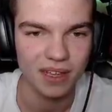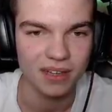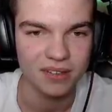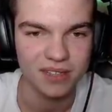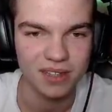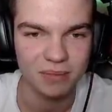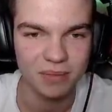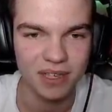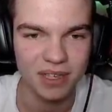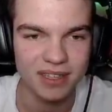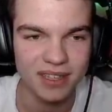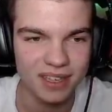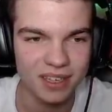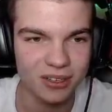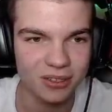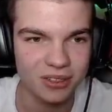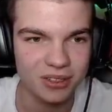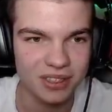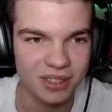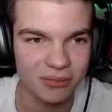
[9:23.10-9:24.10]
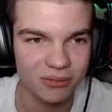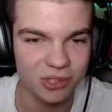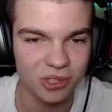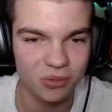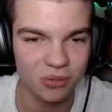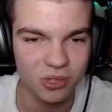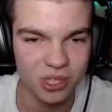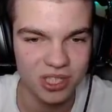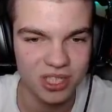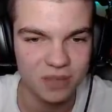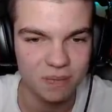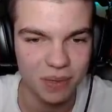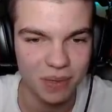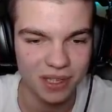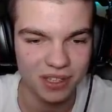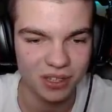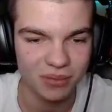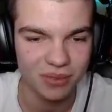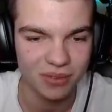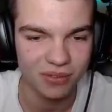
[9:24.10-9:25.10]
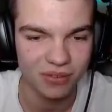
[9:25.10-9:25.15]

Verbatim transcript: Za biedne koty, tam muszą żyć z pandą i...